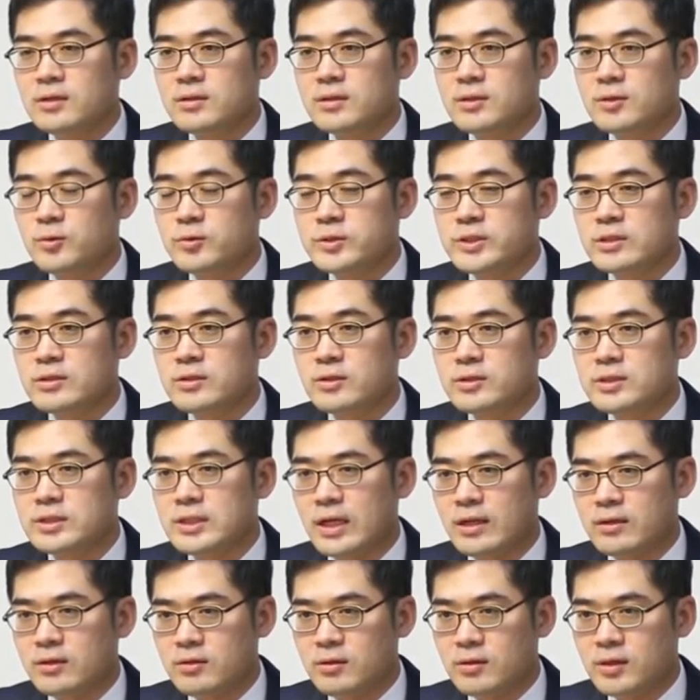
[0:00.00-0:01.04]
그리고 혹시
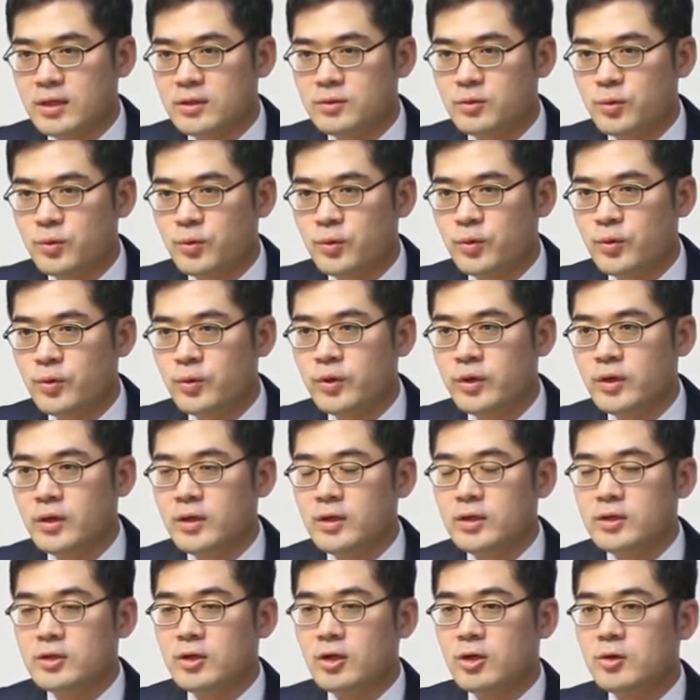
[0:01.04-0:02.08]
그렇지 않더라도
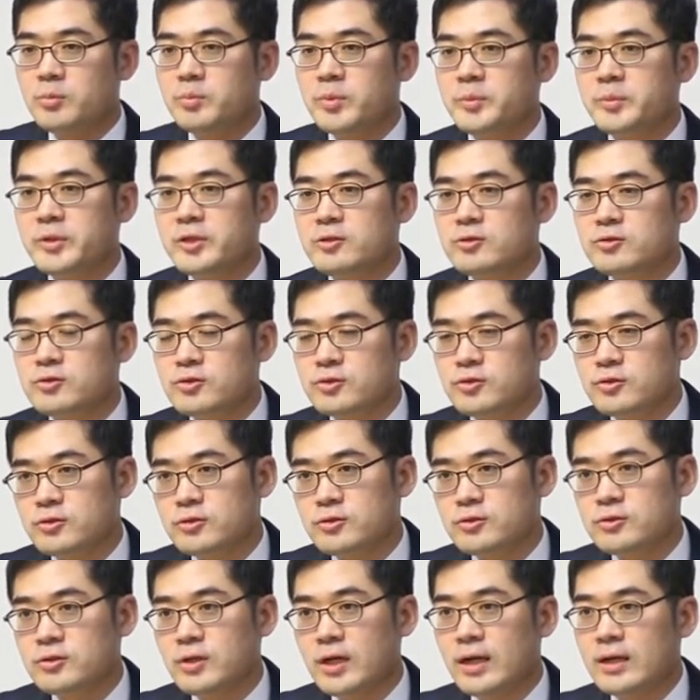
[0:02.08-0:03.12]
영업비밀
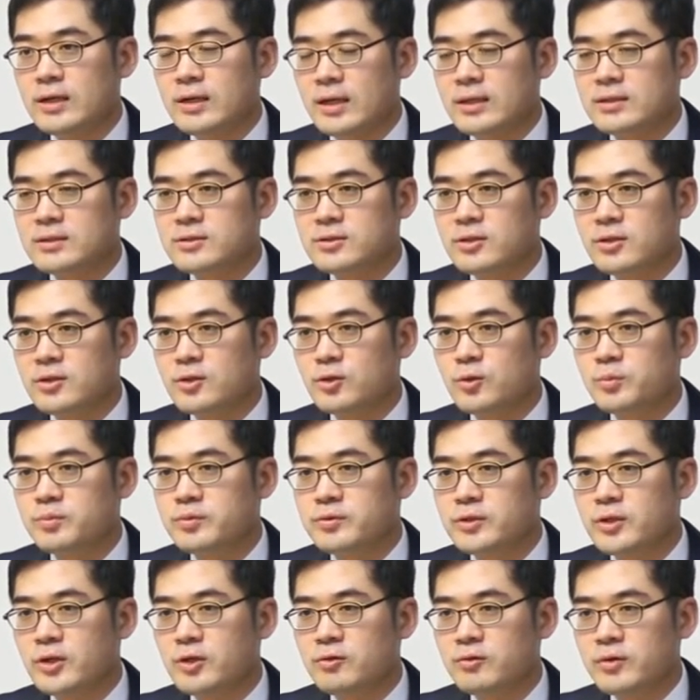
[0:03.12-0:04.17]
유출을 할 가능성이 높은